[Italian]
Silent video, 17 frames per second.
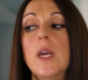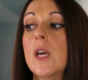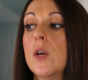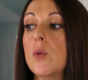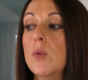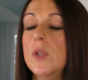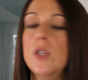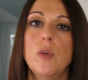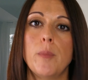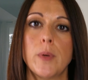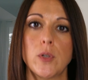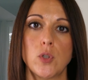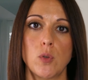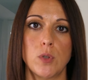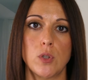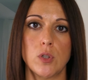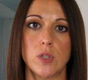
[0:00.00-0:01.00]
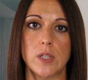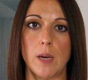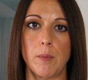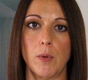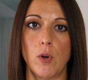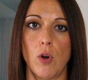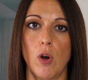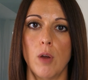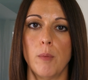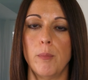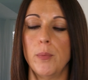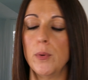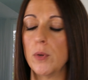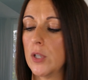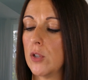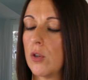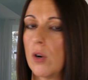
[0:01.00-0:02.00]
quindi gli ho preso questo scrub
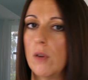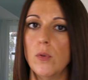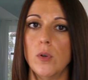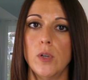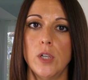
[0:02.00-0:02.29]
corpo che trovo